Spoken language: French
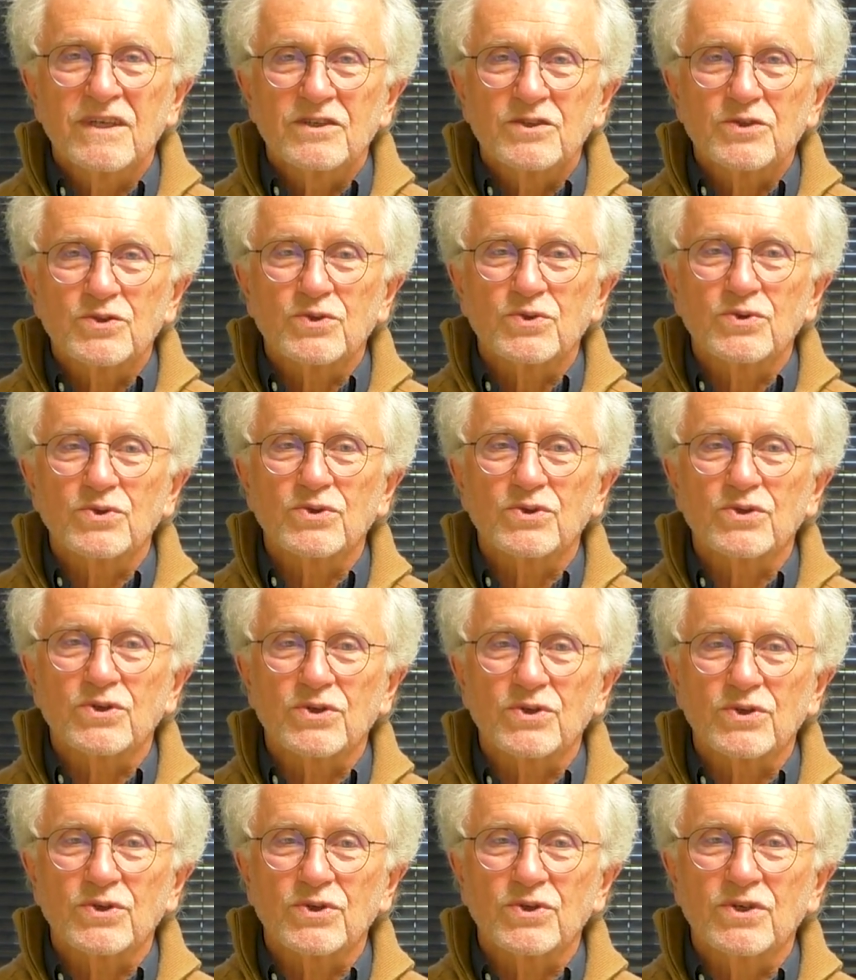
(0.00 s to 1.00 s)
sur
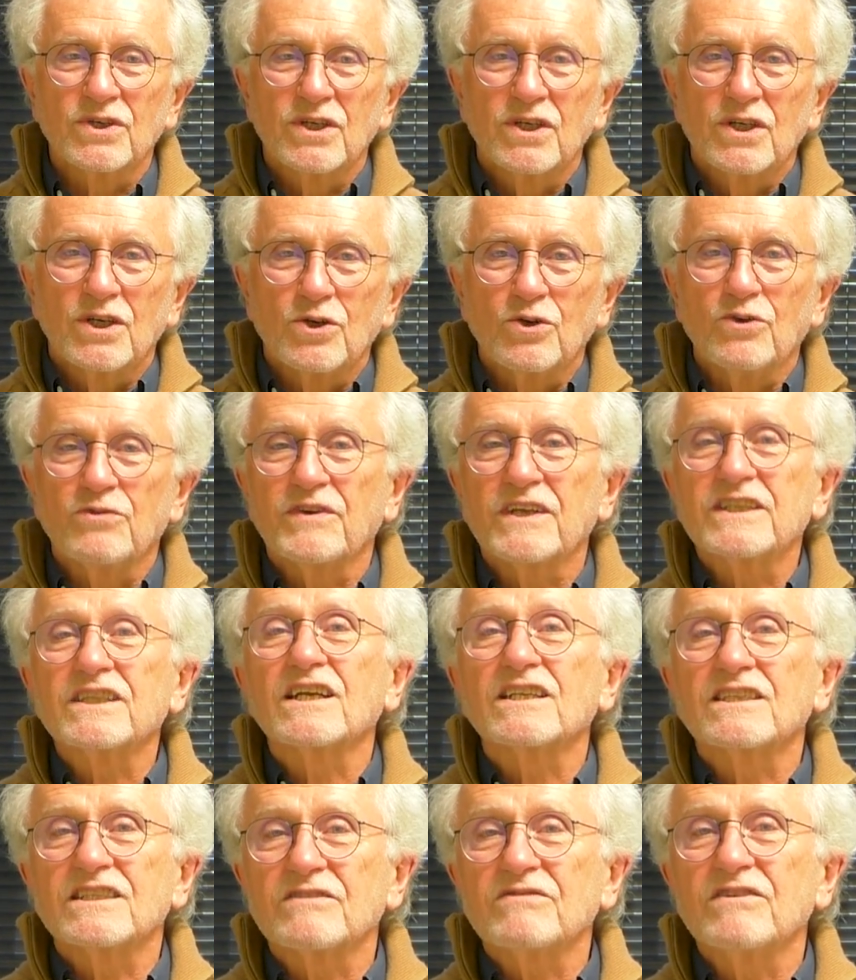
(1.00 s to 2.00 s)
le fait
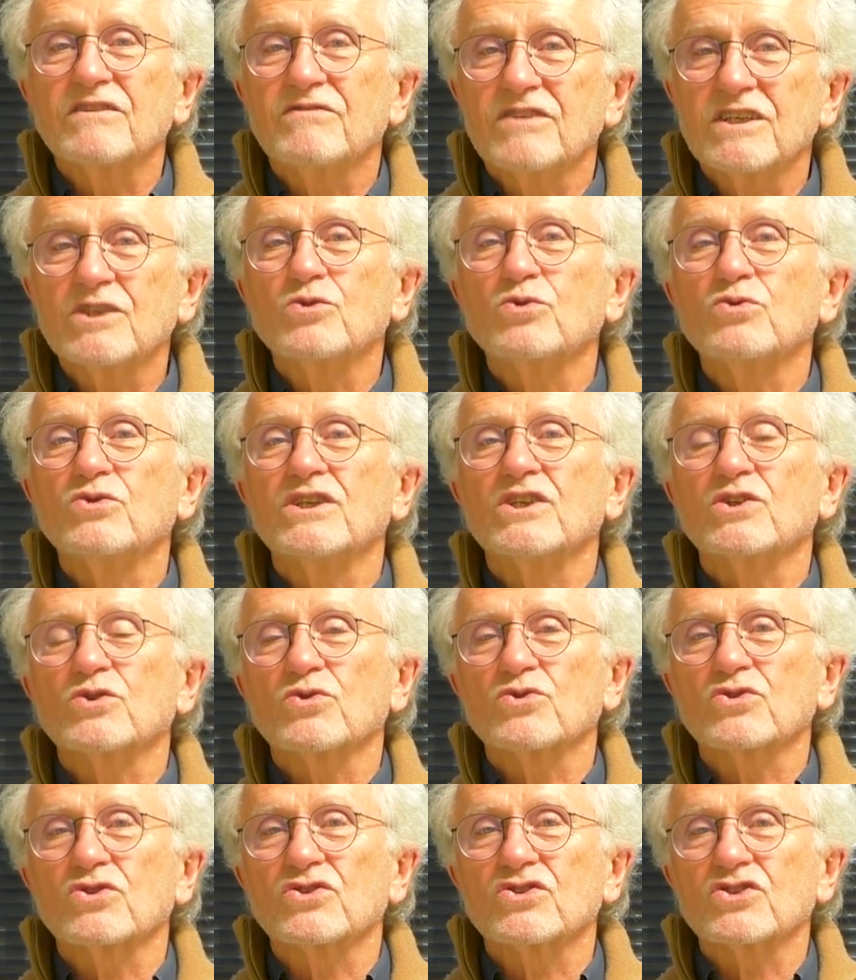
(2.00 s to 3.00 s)
qu'elles avaient vécu des
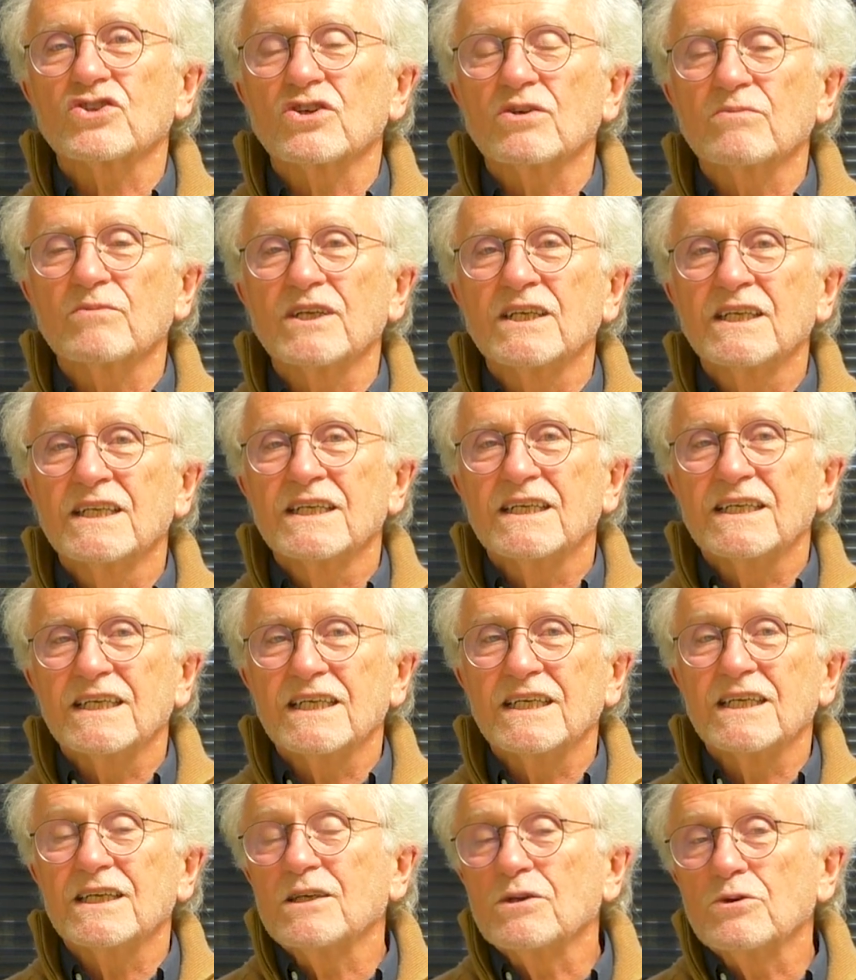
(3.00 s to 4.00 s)
choses ensemble
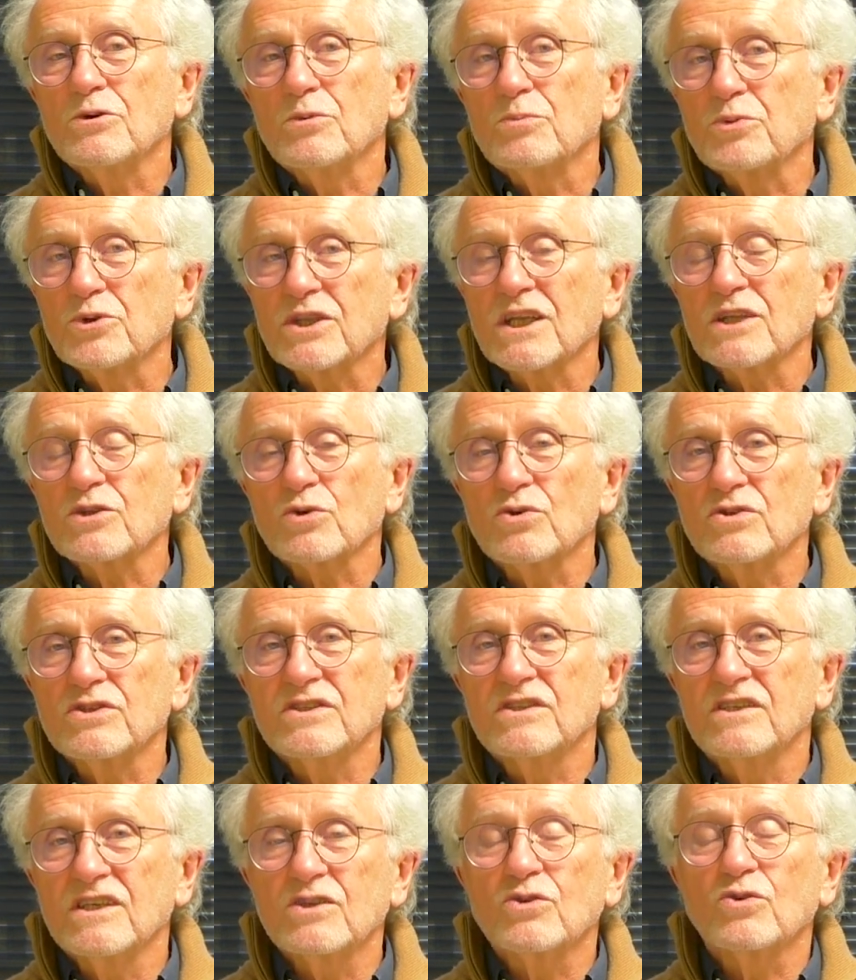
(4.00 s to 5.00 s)
et euh, peut-être
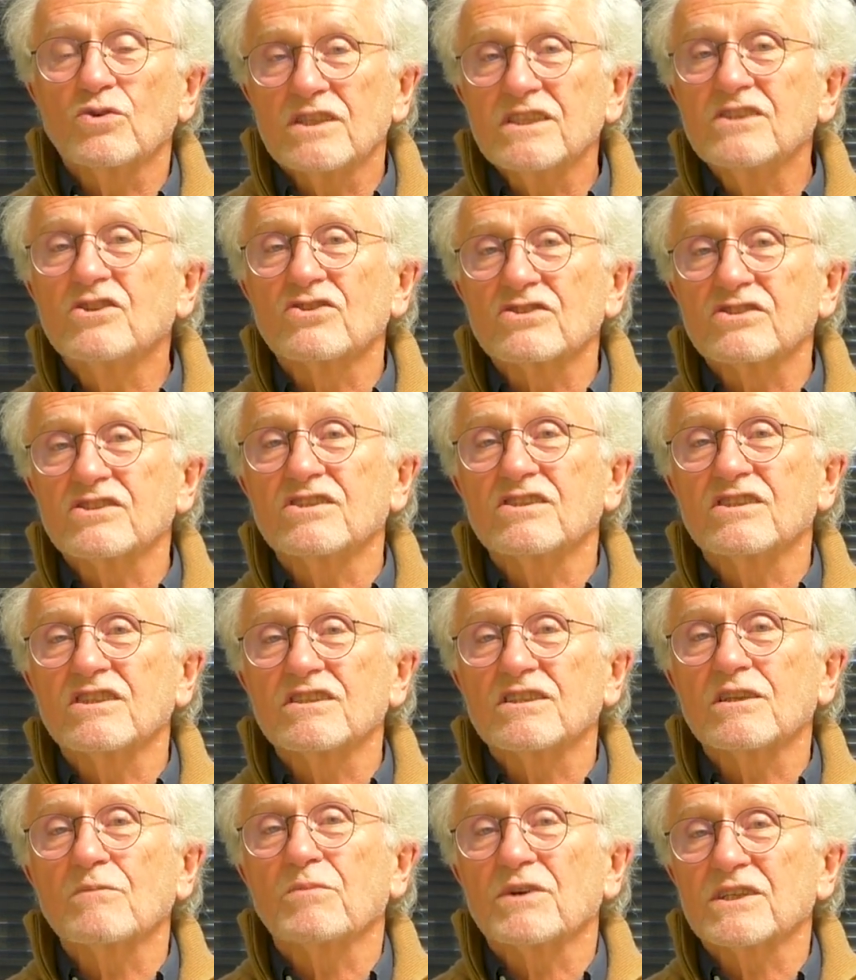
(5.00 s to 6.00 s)
l'idée que l'identité,
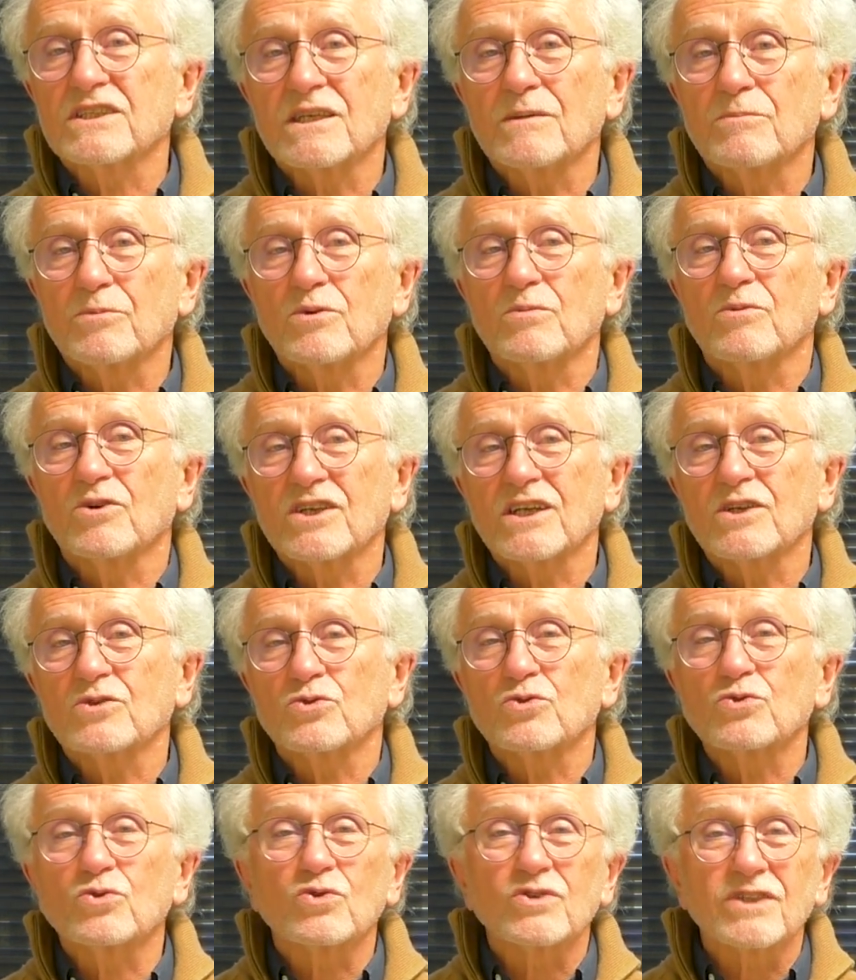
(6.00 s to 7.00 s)
c'est pas simplement quelque
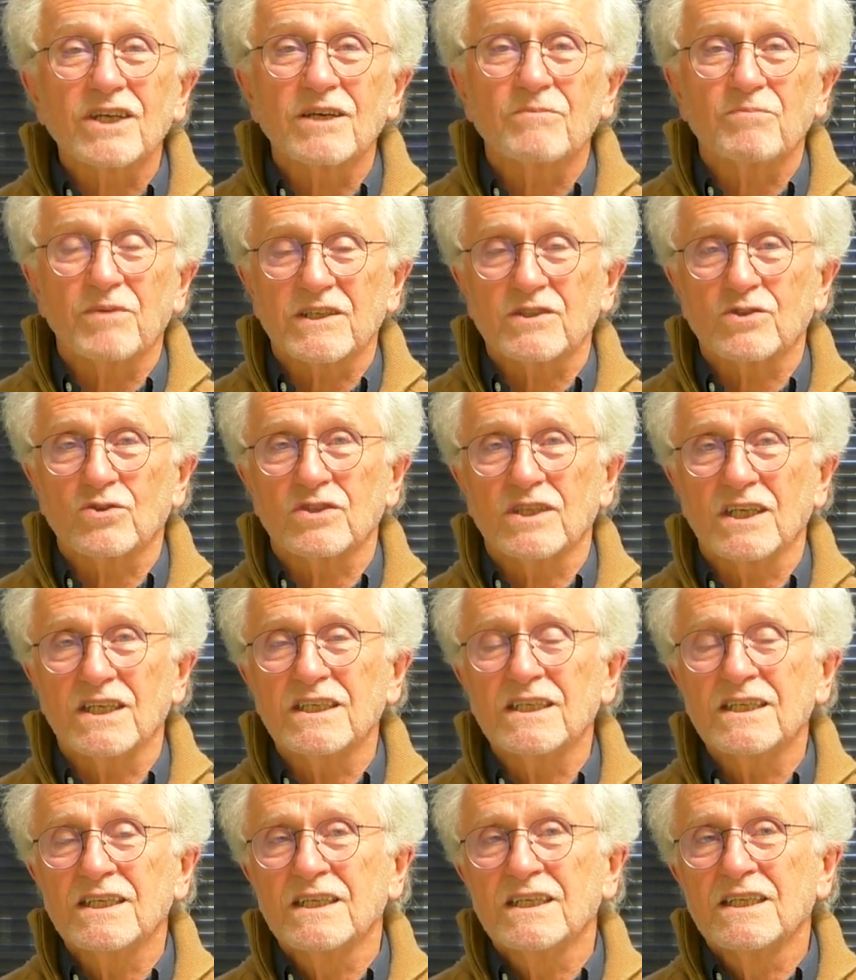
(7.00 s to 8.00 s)
chose de très
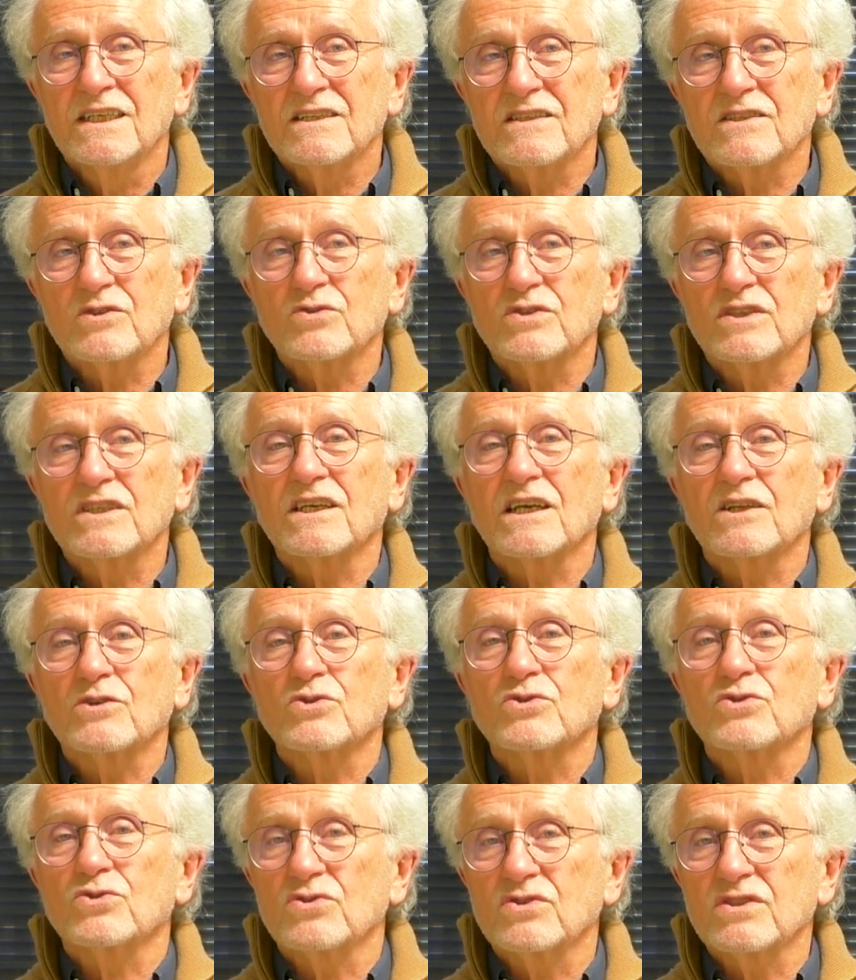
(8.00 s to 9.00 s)
personnel, c'est aussi
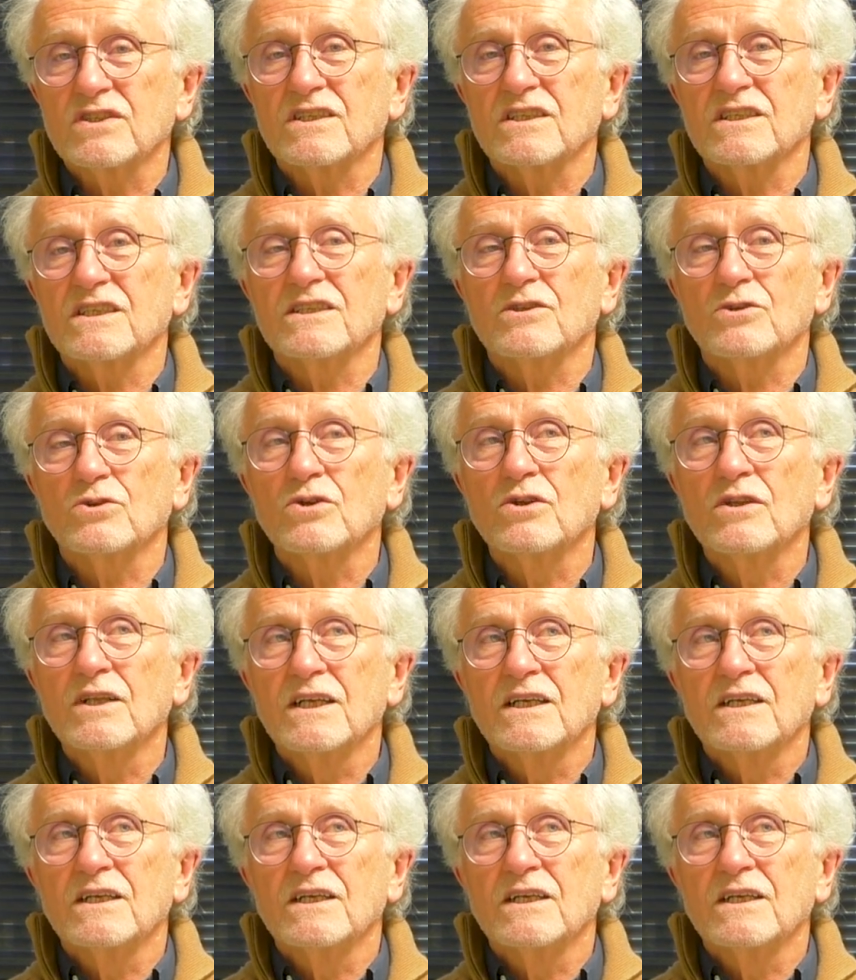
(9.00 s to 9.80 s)
quelque chose qui euh,